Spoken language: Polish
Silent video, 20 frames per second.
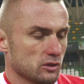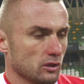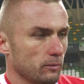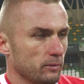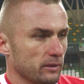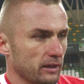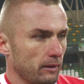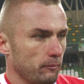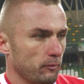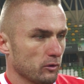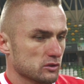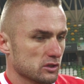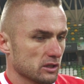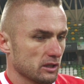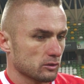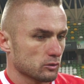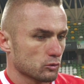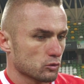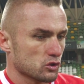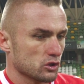dobra,
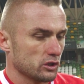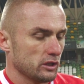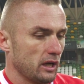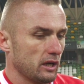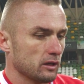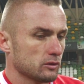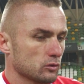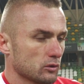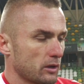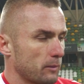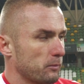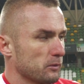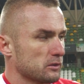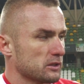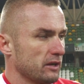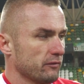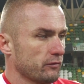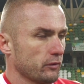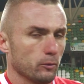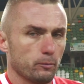mocna drużyna, która
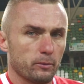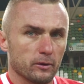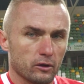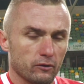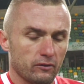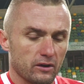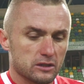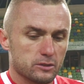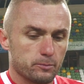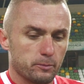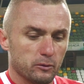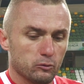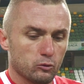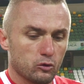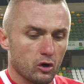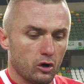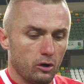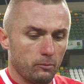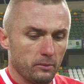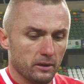potrafi operować
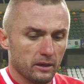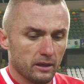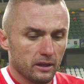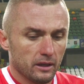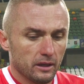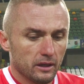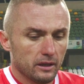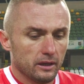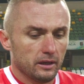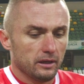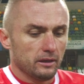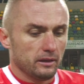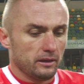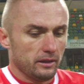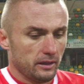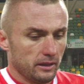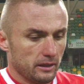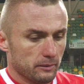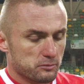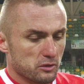piłką.
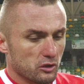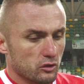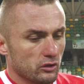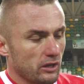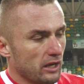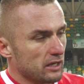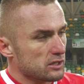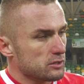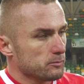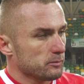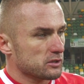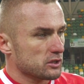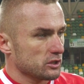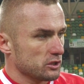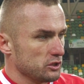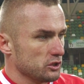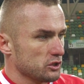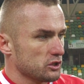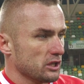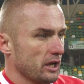E, przekonaliśmy
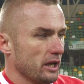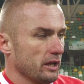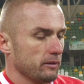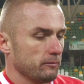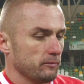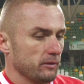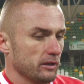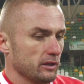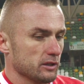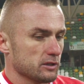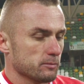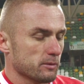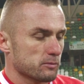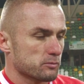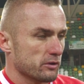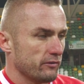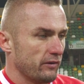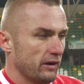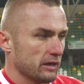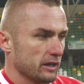się dzisiaj, mieliśmy
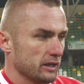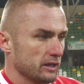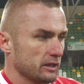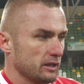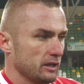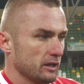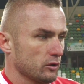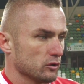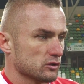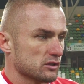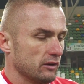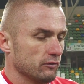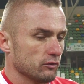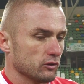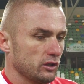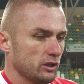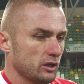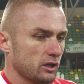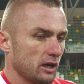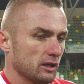przewagę jednego
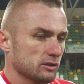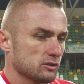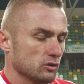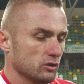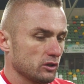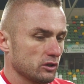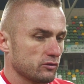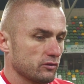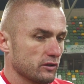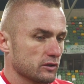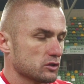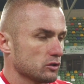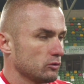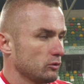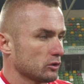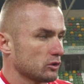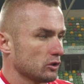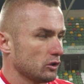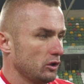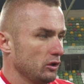zawodnika, co nie
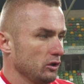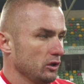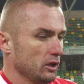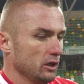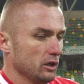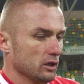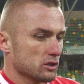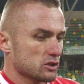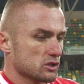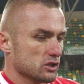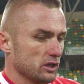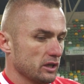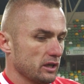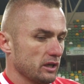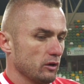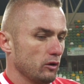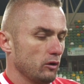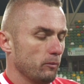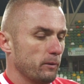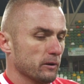świadczyło to,
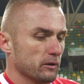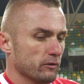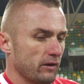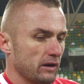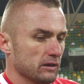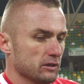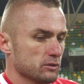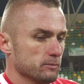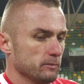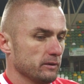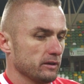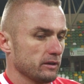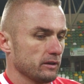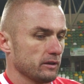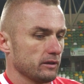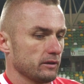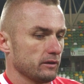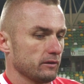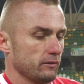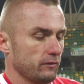że operowaliśmy
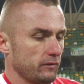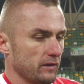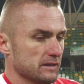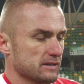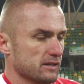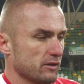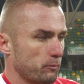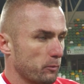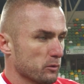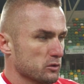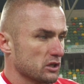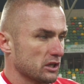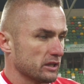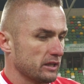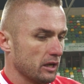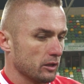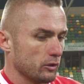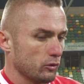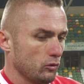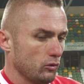więcej w
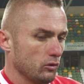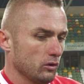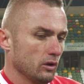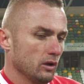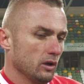posiadaniu.